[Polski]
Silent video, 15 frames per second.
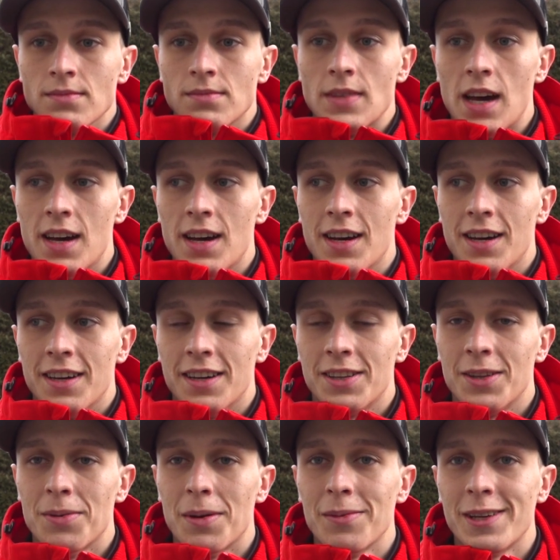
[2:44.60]

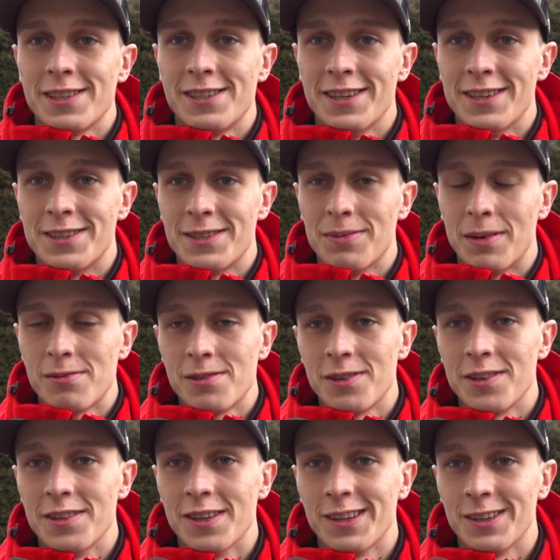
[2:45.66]
Ech, no mam nadzieję, trzymam
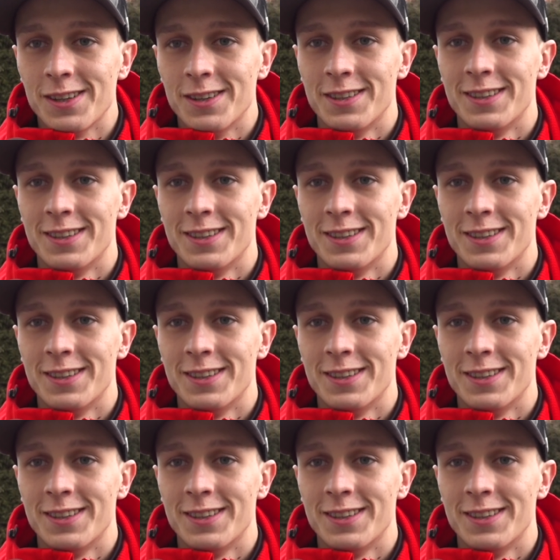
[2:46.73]
kciuki za to.